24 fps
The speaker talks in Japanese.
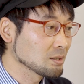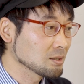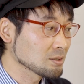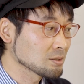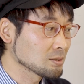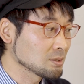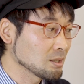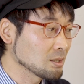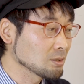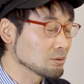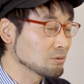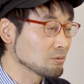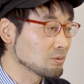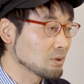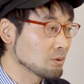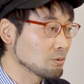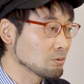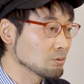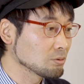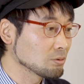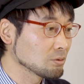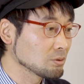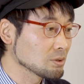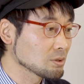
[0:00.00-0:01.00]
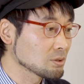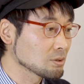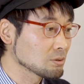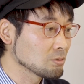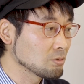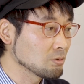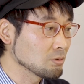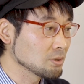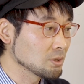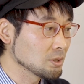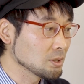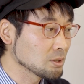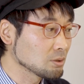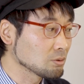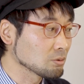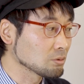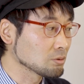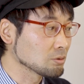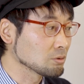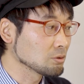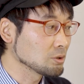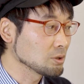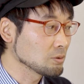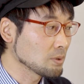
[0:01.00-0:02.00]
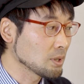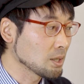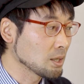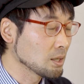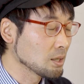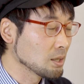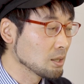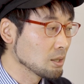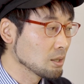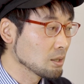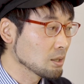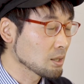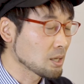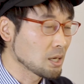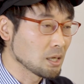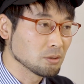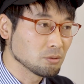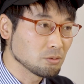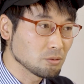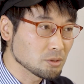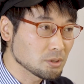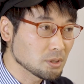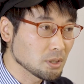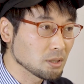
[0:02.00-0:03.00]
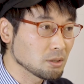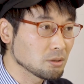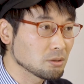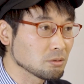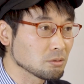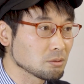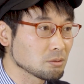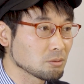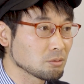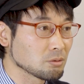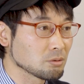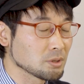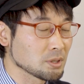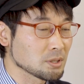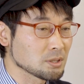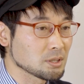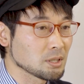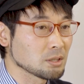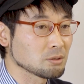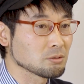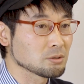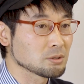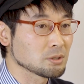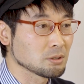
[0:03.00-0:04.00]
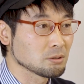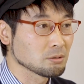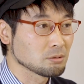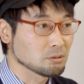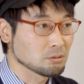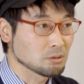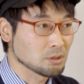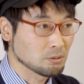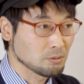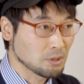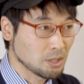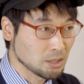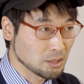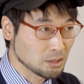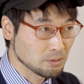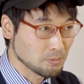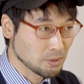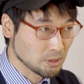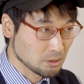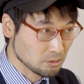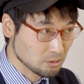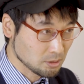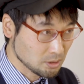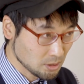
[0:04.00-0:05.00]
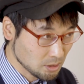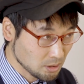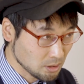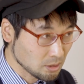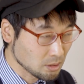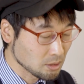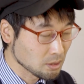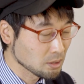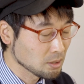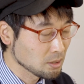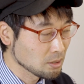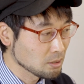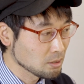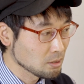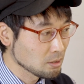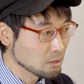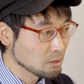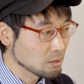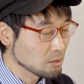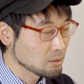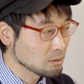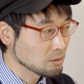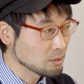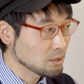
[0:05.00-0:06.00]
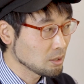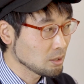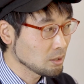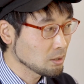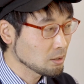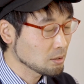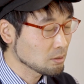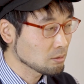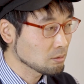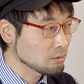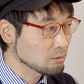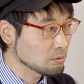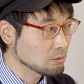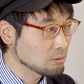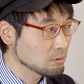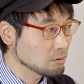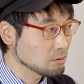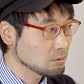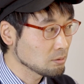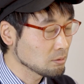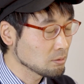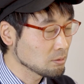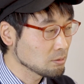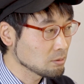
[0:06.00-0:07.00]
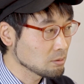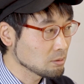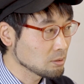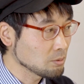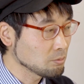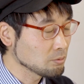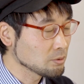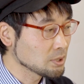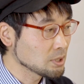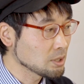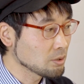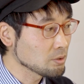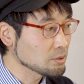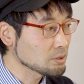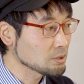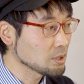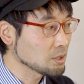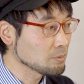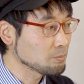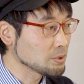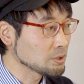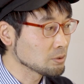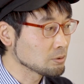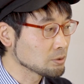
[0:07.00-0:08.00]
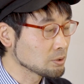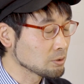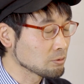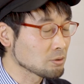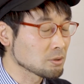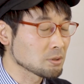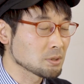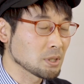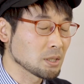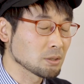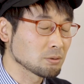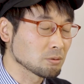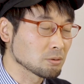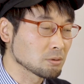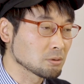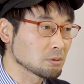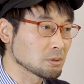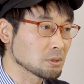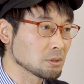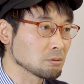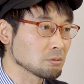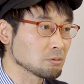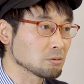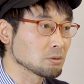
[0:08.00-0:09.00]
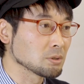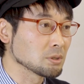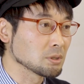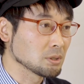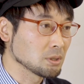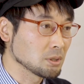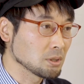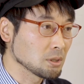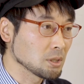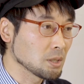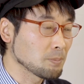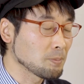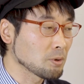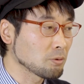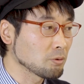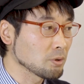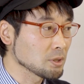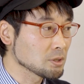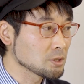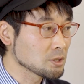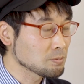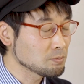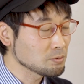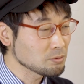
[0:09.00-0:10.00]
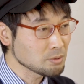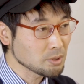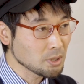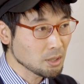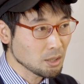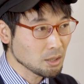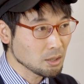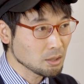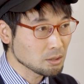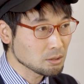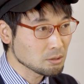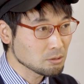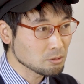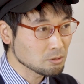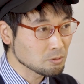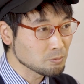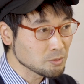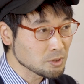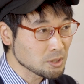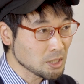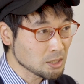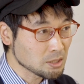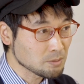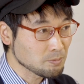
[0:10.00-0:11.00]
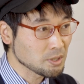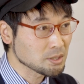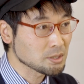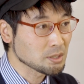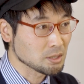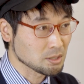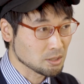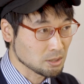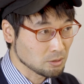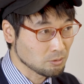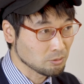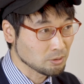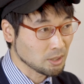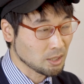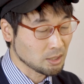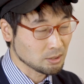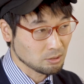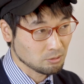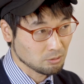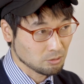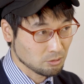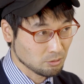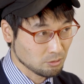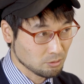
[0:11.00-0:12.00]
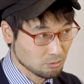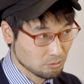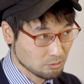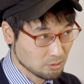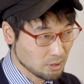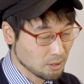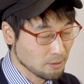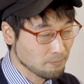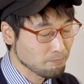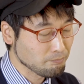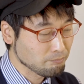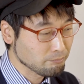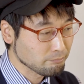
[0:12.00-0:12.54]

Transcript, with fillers: スタートは本当にすごいいい人っていうよりは可能性っていうところでスタートしてるっていうのがありますし、ででも似顔絵セラピーよしスタートっていう時に、やっぱこれは自分で生み出しましたし、いろんな方の協力で